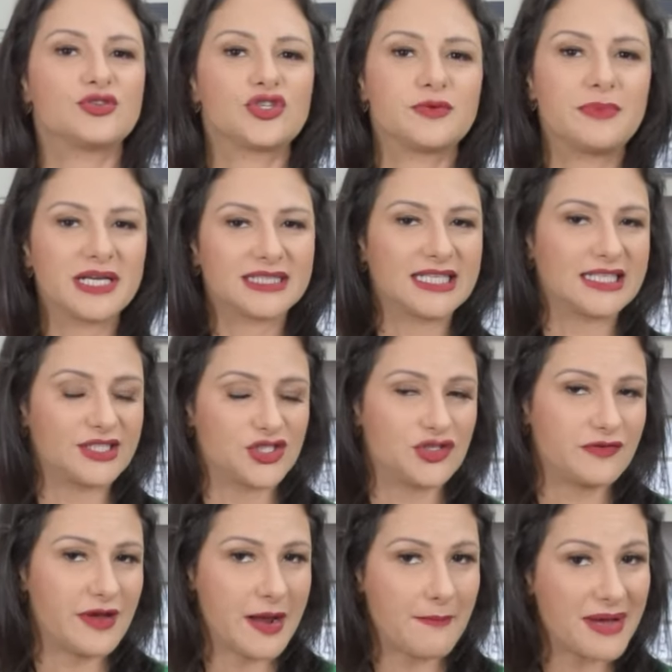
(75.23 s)
de batata. A
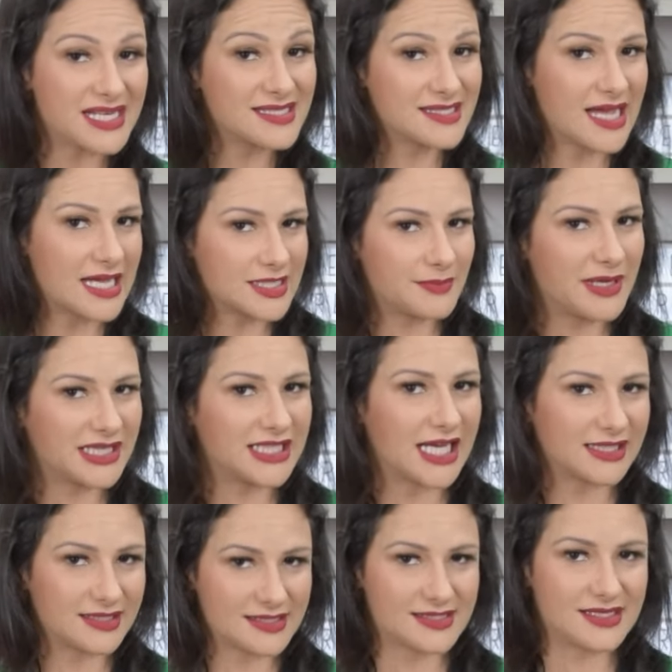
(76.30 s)
gente vai amassar as batatas,